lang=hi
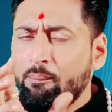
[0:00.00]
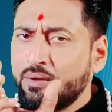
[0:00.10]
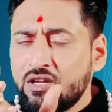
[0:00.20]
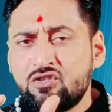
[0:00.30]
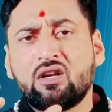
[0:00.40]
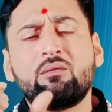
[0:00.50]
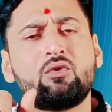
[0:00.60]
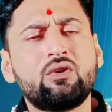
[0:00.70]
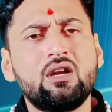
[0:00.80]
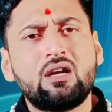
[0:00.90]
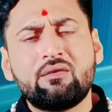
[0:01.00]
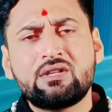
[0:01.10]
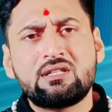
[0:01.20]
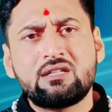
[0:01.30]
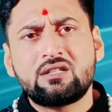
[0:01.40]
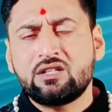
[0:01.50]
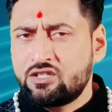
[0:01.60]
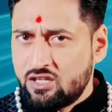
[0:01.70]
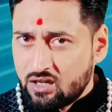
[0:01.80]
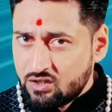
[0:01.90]
अपनी जन्म कुंडली का विश्लेषण
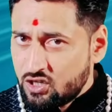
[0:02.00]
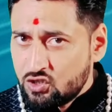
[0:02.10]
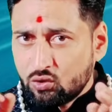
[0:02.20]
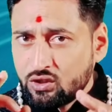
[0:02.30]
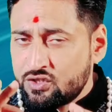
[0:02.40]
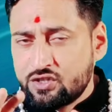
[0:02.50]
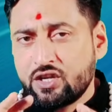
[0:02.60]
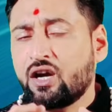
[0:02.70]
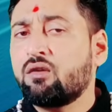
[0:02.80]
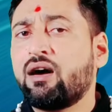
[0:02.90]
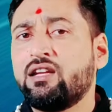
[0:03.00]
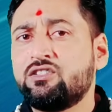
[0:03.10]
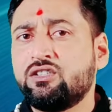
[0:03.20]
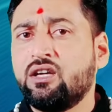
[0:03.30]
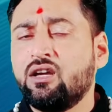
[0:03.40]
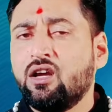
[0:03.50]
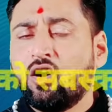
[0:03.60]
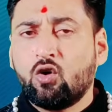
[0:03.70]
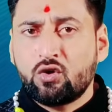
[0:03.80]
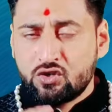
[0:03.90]
किसी अच्छे ज्योतिषी से करवा लीजिए
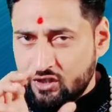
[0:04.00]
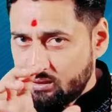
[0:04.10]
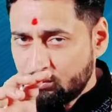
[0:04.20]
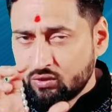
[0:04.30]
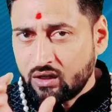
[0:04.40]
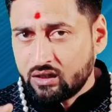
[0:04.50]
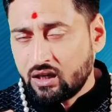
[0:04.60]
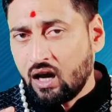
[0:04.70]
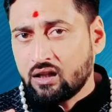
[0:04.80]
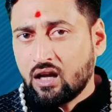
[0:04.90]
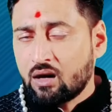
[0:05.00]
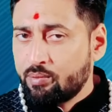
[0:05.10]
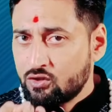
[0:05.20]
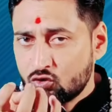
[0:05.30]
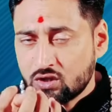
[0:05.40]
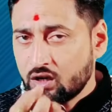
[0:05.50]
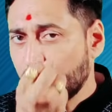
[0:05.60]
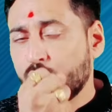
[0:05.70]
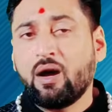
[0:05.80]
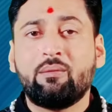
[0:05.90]
और जन्म कुंडली के आधार पर जो
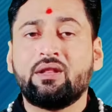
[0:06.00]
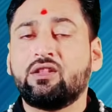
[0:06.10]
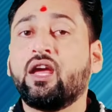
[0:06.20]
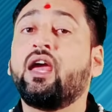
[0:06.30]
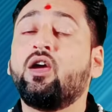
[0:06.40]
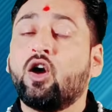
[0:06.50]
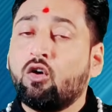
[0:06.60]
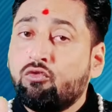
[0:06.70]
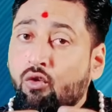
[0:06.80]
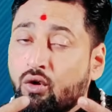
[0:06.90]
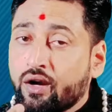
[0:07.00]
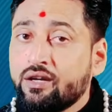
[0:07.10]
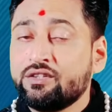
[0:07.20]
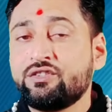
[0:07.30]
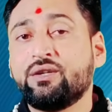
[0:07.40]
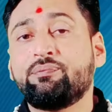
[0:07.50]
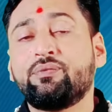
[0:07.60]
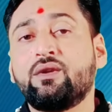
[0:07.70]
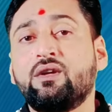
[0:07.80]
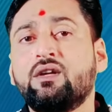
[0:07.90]
सटीक उपाय बनते हैं वो कर लीजिए
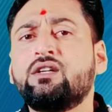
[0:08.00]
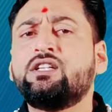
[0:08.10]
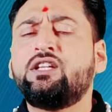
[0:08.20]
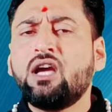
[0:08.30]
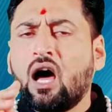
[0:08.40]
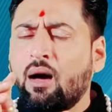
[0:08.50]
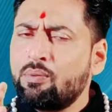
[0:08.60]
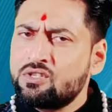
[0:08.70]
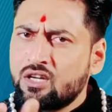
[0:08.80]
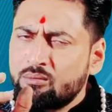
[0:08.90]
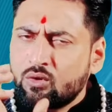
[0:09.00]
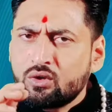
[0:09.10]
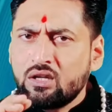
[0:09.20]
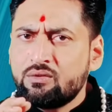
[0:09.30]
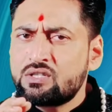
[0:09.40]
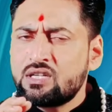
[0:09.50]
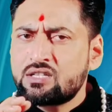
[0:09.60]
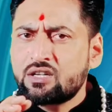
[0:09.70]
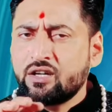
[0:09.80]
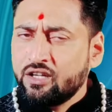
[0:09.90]
यदि आप जन्म कुंडली
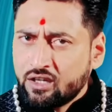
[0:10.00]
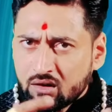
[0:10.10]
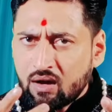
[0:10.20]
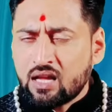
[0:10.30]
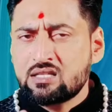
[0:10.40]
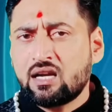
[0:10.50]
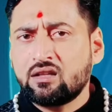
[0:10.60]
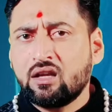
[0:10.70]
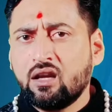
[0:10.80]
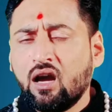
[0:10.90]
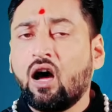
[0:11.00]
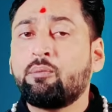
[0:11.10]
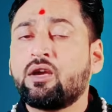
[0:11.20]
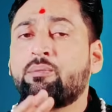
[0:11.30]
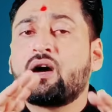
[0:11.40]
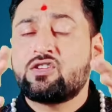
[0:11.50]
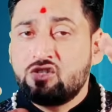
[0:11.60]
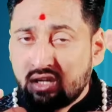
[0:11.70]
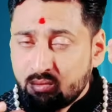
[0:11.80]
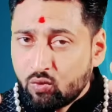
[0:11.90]
विश्लेषण नहीं करवाना चाहते हैं आपके
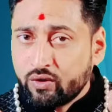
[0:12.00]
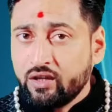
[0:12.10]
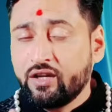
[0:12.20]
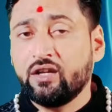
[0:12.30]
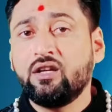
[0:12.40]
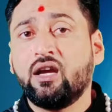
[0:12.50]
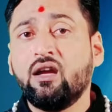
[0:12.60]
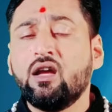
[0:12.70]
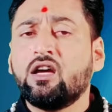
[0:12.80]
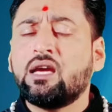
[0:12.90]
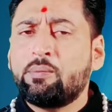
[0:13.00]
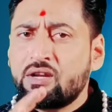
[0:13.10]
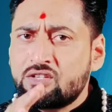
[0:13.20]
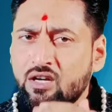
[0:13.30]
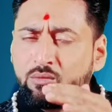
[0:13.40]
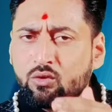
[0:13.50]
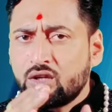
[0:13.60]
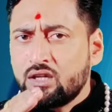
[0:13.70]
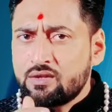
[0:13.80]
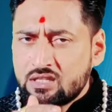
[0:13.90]
पास जन्म कुंडली नहीं है या फिर जन्म
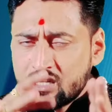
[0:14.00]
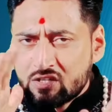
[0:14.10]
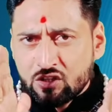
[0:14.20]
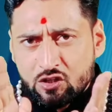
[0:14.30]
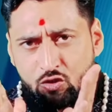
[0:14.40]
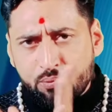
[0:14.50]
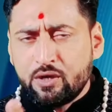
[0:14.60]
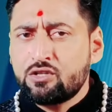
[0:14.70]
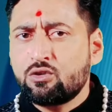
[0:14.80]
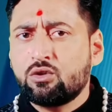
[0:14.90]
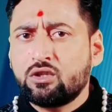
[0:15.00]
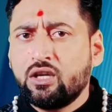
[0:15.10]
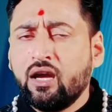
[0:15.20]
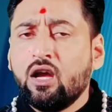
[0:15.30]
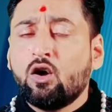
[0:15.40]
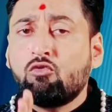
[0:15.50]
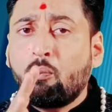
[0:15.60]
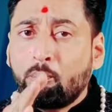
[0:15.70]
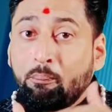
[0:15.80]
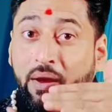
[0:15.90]
कुंडली विश्लेषण की जो फीस होती है
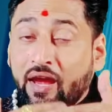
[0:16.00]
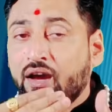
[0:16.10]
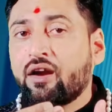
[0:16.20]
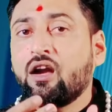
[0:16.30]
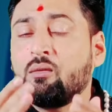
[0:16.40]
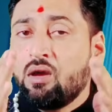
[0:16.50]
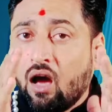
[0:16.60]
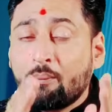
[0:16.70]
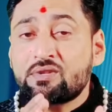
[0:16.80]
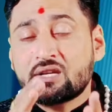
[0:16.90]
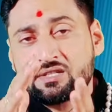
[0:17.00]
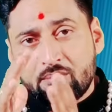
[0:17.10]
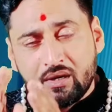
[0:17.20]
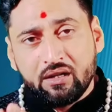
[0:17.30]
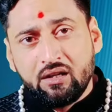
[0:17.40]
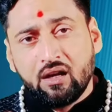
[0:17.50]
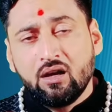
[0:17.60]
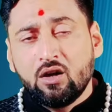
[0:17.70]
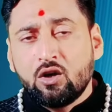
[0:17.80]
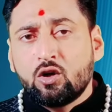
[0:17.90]
वो पे करने में आप सक्षम नहीं
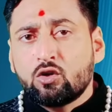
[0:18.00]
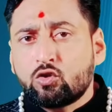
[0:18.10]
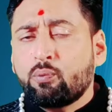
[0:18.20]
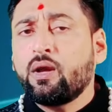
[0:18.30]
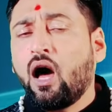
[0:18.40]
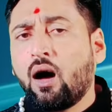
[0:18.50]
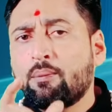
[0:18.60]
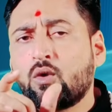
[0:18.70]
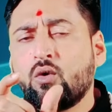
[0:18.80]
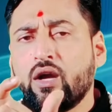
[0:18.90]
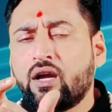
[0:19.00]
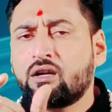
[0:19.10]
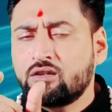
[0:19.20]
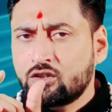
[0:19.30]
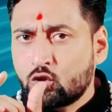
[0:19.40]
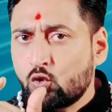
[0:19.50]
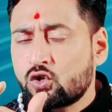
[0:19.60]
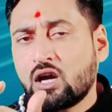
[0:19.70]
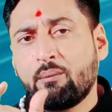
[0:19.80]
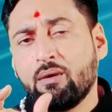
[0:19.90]
हैं तो फिर आपको एक
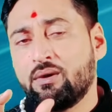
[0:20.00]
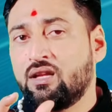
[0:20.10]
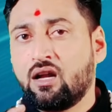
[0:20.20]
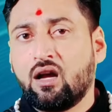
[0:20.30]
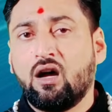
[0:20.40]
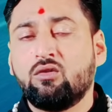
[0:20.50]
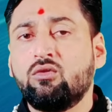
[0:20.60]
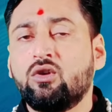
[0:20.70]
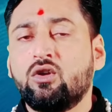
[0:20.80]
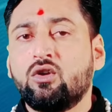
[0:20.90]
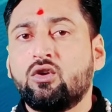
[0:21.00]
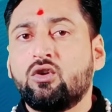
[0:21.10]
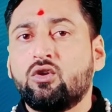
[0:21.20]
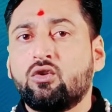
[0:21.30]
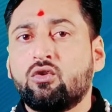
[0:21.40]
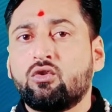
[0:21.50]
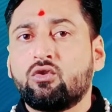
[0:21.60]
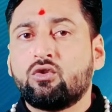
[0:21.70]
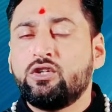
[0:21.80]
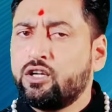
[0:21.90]
टोटका मैं बता रहा हूं
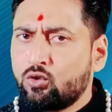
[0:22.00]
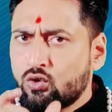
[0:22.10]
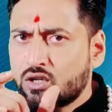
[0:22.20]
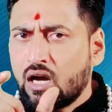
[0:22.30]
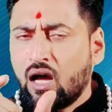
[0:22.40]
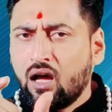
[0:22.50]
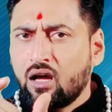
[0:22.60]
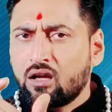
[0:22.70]
ये टोटका